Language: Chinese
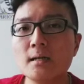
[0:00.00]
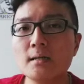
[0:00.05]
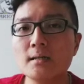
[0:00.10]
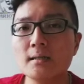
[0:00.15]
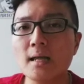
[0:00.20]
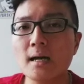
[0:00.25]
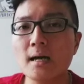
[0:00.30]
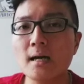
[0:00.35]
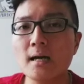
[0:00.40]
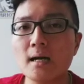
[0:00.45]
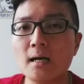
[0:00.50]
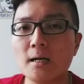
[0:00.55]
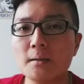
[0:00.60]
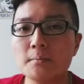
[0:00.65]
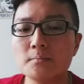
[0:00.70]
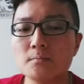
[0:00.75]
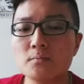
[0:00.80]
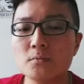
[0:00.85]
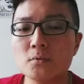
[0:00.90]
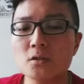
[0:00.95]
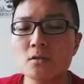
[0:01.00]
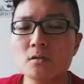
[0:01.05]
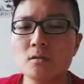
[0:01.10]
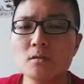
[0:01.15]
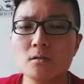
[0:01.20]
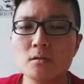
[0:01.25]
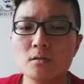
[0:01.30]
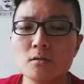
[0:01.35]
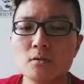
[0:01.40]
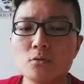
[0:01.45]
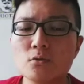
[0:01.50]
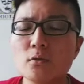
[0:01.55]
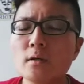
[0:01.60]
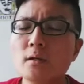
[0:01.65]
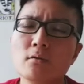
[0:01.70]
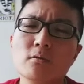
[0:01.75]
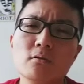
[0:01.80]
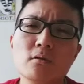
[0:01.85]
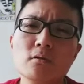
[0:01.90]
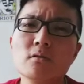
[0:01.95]
那嗯，就是最
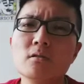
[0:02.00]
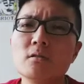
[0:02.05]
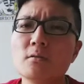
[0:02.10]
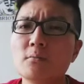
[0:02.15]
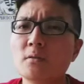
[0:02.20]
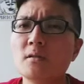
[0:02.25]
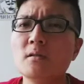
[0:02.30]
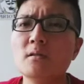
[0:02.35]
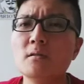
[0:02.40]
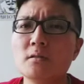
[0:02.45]
好就是什么